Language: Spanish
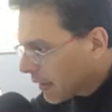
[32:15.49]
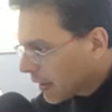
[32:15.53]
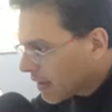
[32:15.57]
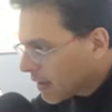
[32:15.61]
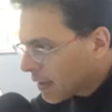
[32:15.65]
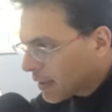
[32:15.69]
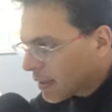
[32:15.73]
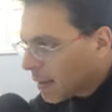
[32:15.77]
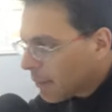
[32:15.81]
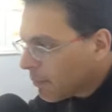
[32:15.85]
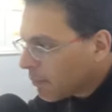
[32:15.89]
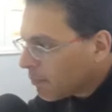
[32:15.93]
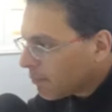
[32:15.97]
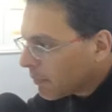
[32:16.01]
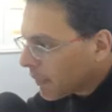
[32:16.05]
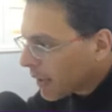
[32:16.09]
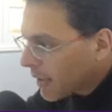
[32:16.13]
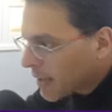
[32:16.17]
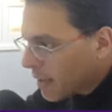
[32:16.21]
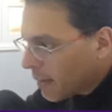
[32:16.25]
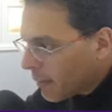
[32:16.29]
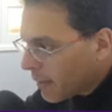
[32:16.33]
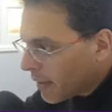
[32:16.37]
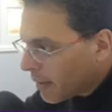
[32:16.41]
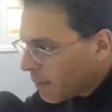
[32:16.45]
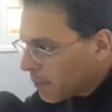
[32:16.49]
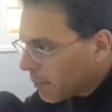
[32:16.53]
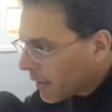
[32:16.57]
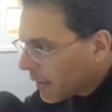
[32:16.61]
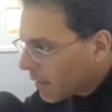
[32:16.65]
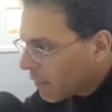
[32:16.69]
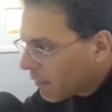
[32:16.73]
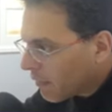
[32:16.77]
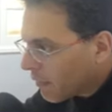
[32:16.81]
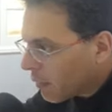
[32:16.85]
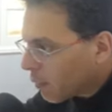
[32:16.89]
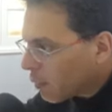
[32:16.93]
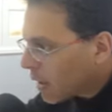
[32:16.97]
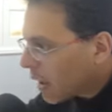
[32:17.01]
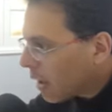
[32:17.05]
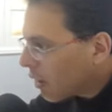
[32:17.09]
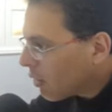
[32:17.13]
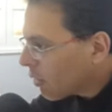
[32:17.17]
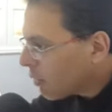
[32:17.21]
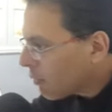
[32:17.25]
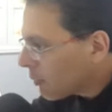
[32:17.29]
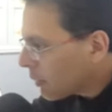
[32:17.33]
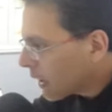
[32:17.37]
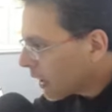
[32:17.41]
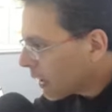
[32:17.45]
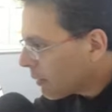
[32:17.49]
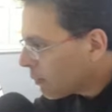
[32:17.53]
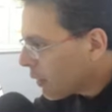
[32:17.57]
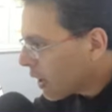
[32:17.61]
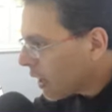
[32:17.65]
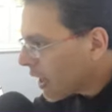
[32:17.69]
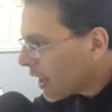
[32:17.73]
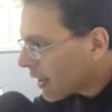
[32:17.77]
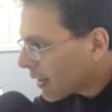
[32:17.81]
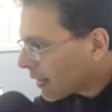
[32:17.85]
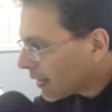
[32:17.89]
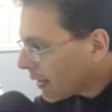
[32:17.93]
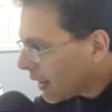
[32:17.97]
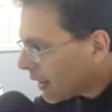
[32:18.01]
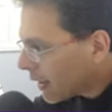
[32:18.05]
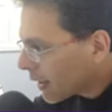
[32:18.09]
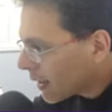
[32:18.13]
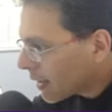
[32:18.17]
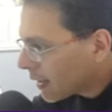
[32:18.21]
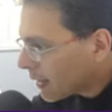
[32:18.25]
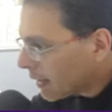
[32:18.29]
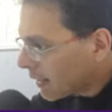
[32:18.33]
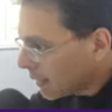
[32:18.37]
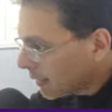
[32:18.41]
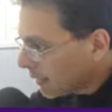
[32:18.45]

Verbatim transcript: que, ya están, que ya vienen preconfigurados, como por ejemplo el Arc Dark,